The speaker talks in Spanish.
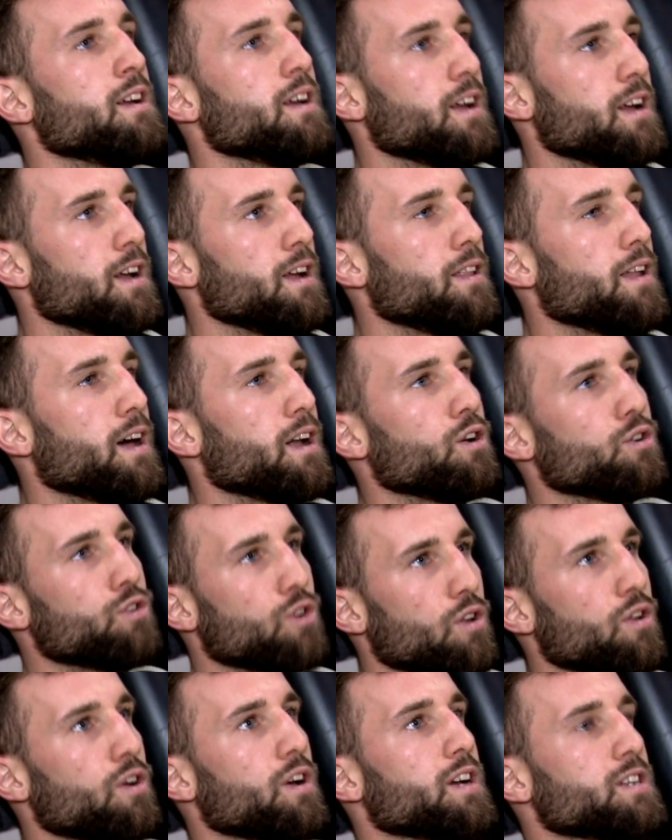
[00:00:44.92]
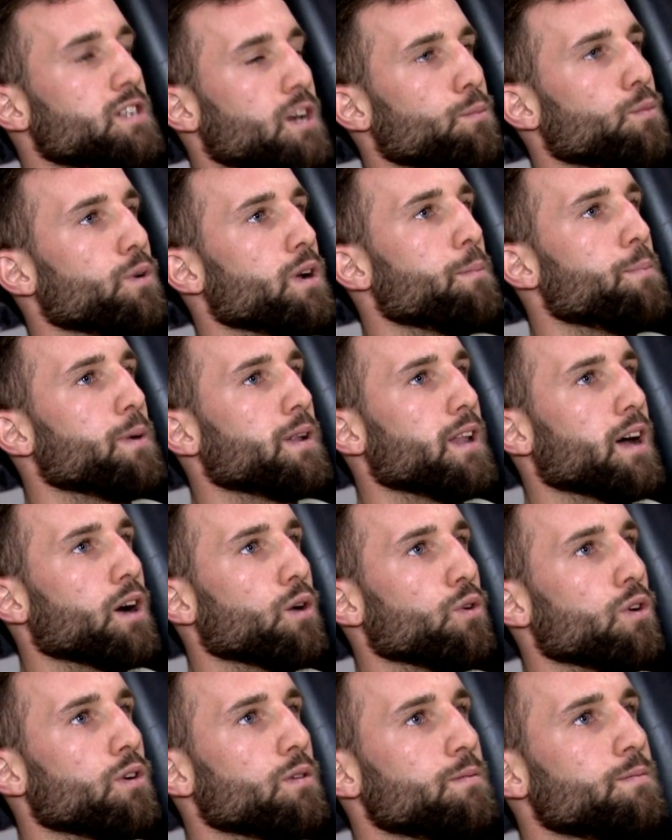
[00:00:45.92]
y darlo todo y que sea un buen
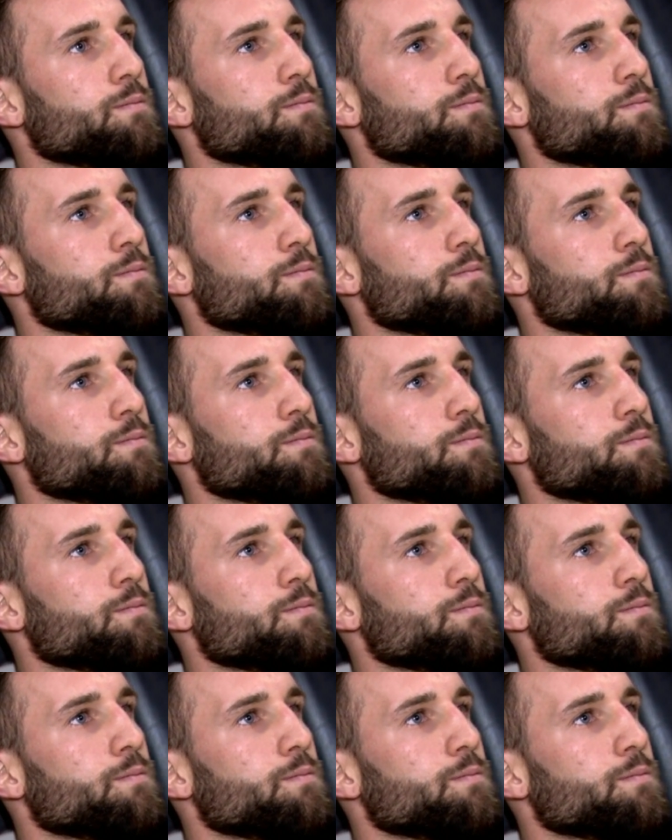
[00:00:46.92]
espectáculo.